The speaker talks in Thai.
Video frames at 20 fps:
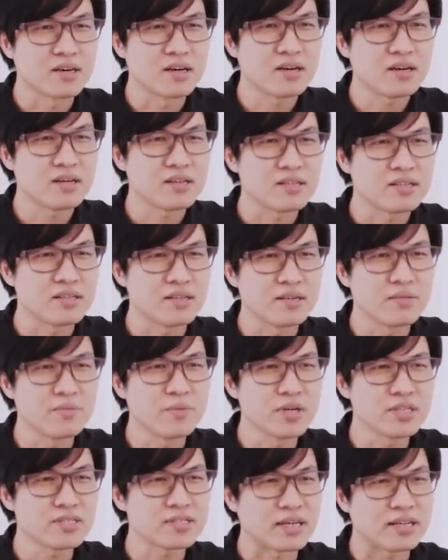ก็ทีนี้
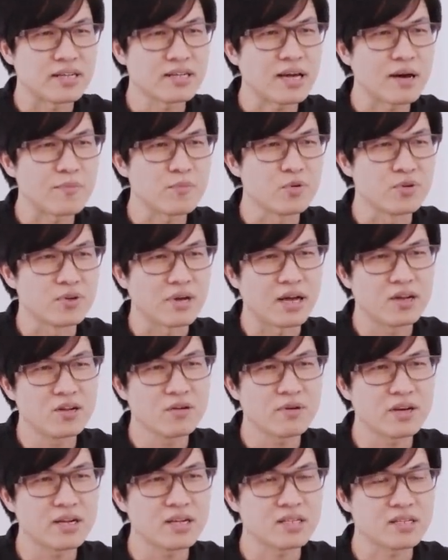บริษัทที่ทำอยู่งานทุ
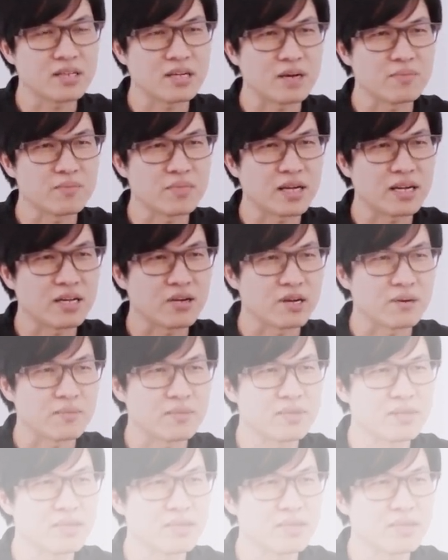กวันเนี่ยจะทำงานเกี่ยวกับ